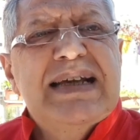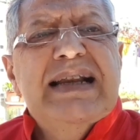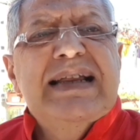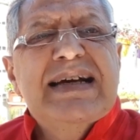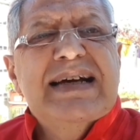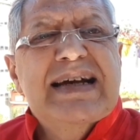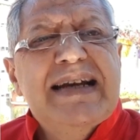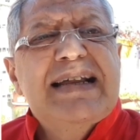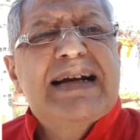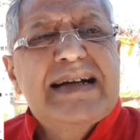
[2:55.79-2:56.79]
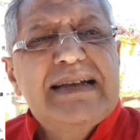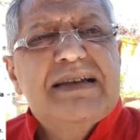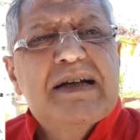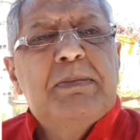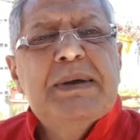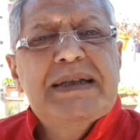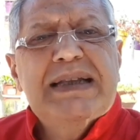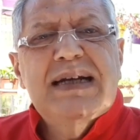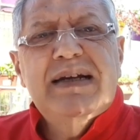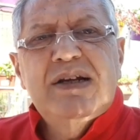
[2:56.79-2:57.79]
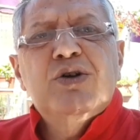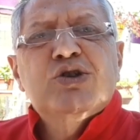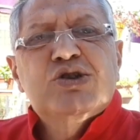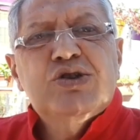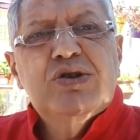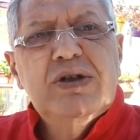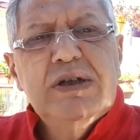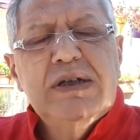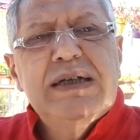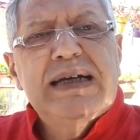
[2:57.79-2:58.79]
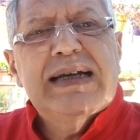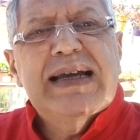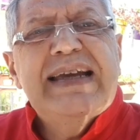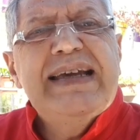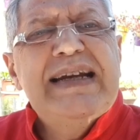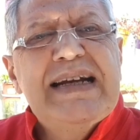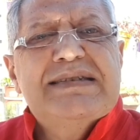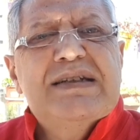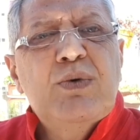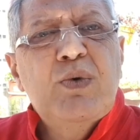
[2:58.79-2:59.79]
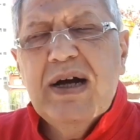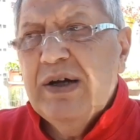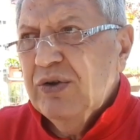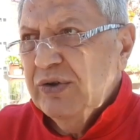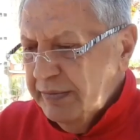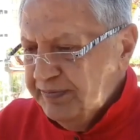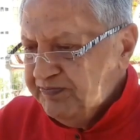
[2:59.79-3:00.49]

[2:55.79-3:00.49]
la idea de generar, interpretar el negocio, eh, qué quiere el asegurado, ¿no?